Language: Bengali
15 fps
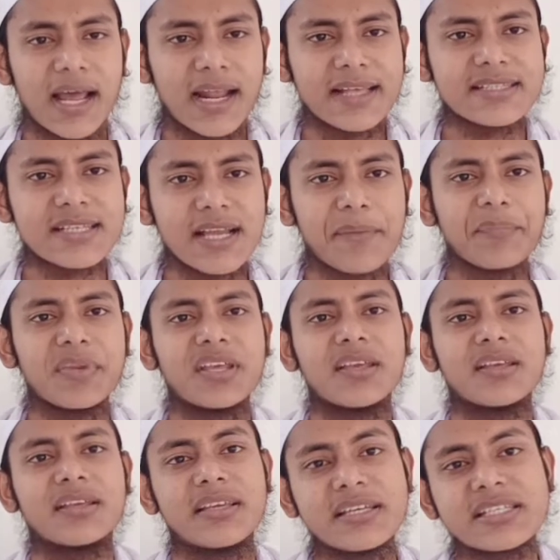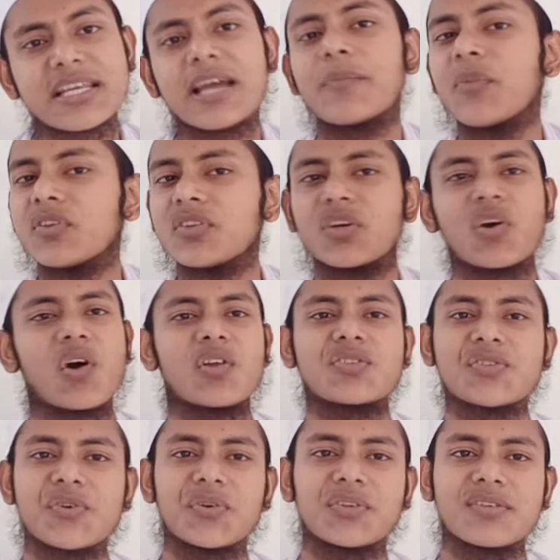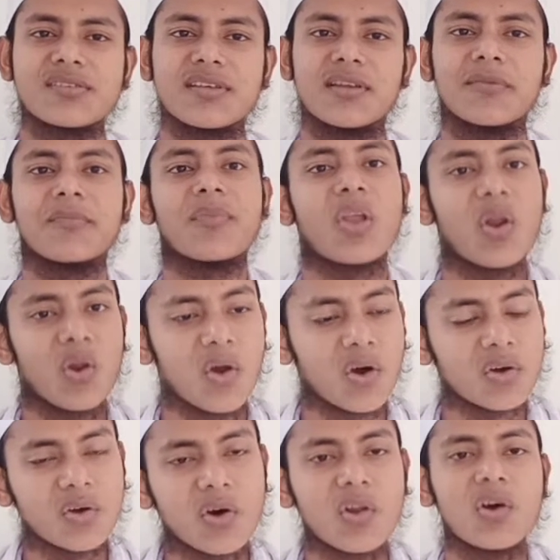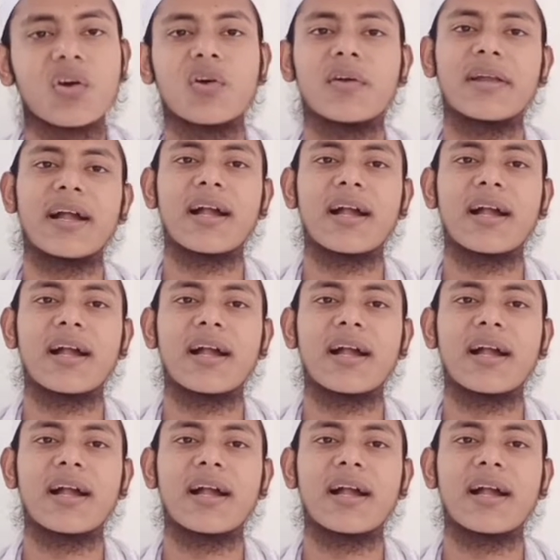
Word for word: আর আজকে আপনি কিসের মধ্যে খরচ করতেছেন লক্ষ লক্ষ